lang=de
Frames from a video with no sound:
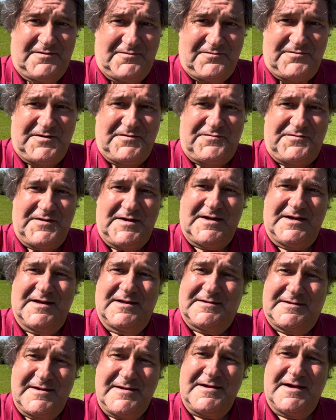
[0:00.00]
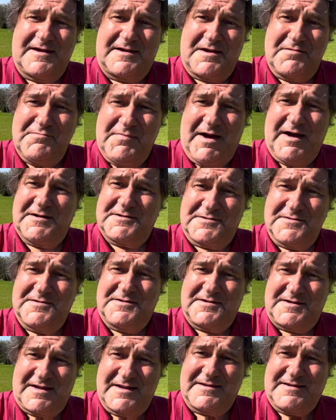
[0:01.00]
wie viele Dinge gemacht
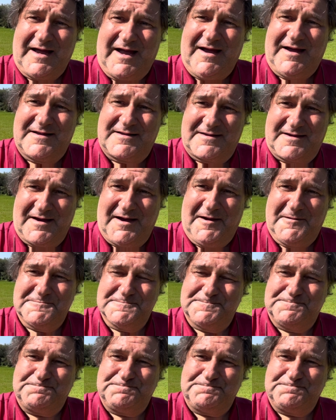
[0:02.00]
und gedacht haben.